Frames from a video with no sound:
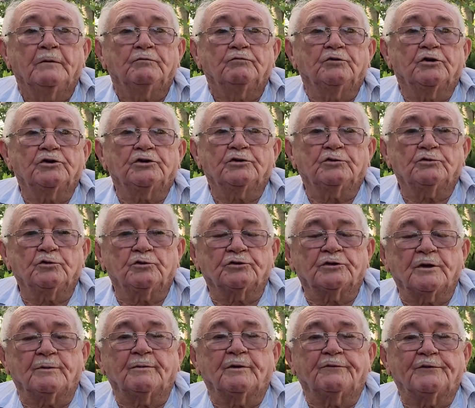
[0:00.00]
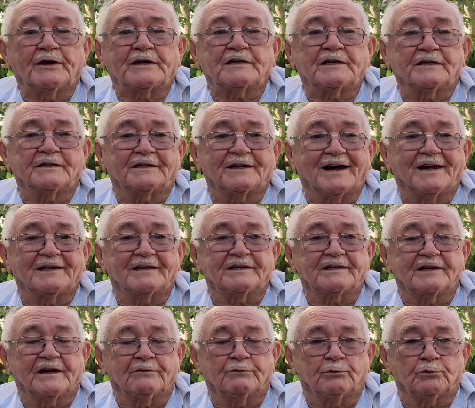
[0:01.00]
nós encontramos a facilidade de
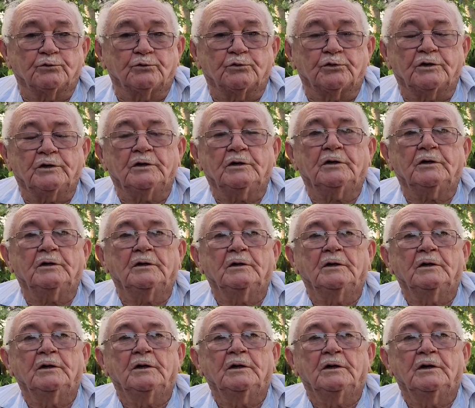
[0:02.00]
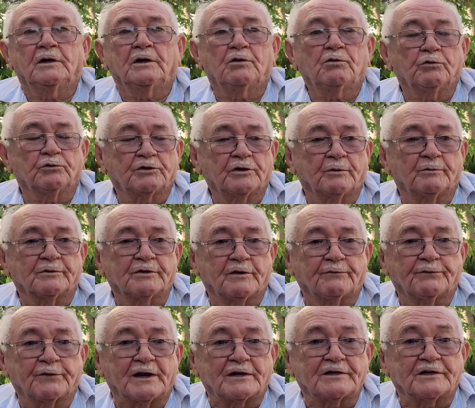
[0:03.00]
se evoluir, encontramos a
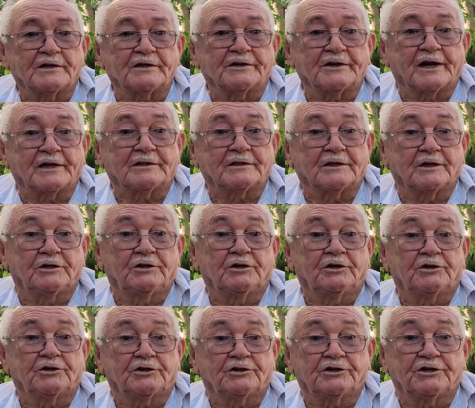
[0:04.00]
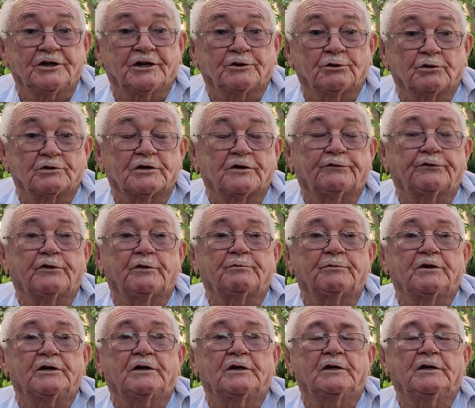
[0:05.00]
facilidade de dirigir a nossa
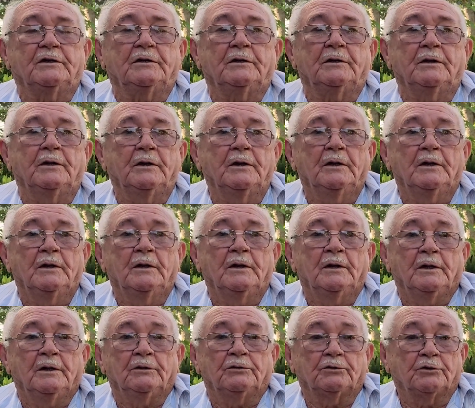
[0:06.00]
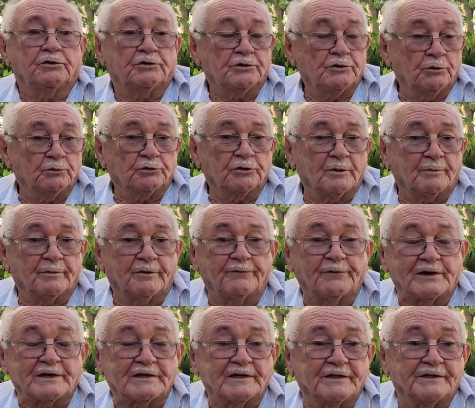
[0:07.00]
família, nós encontramos a
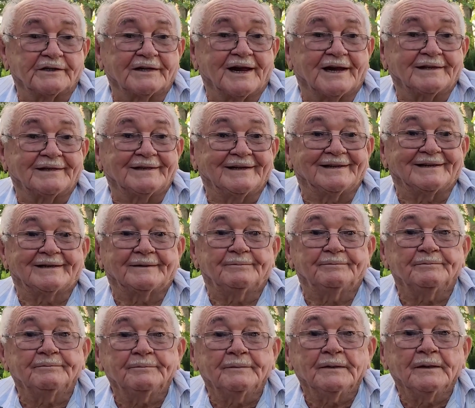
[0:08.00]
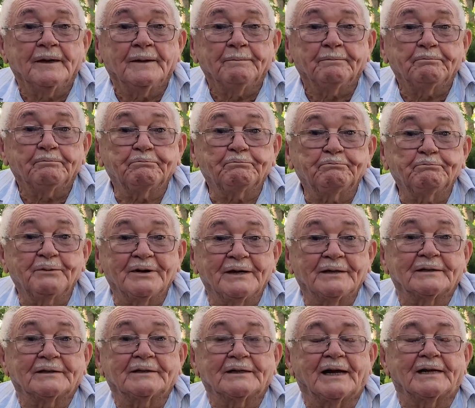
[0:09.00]
facilidade de
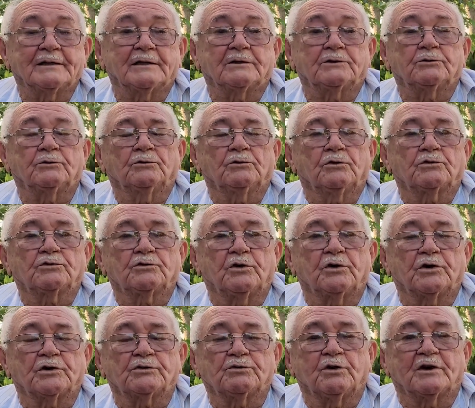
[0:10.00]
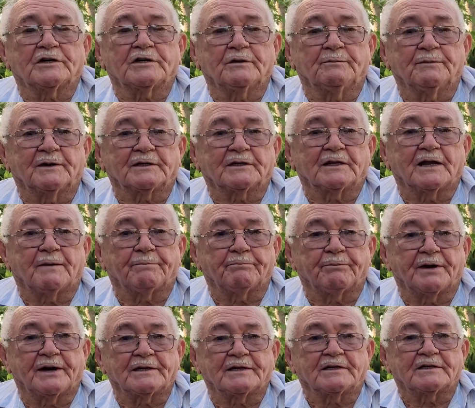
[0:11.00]
plantar dentro do nosso coração a semente da
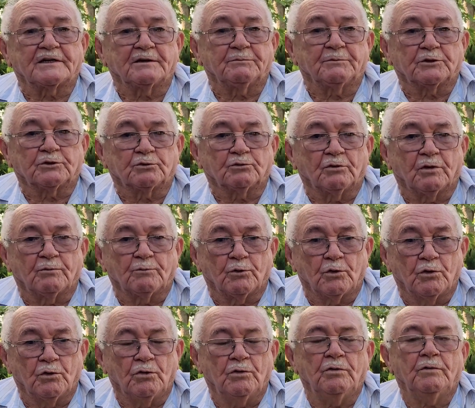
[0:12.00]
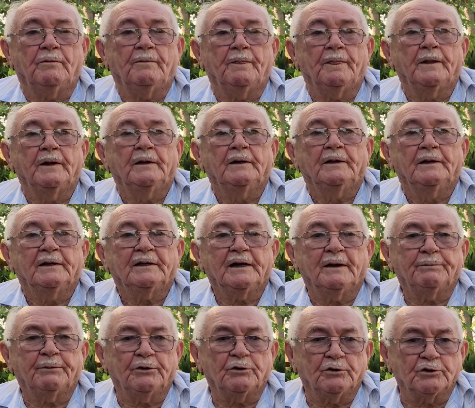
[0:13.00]
paz, a semente do amor, que
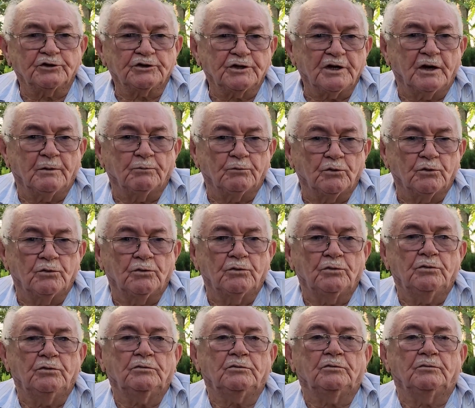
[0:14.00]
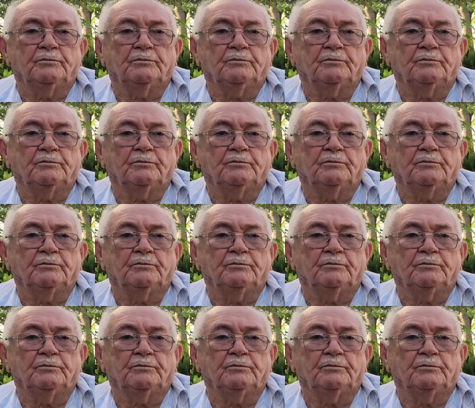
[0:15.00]
é para nós ter amor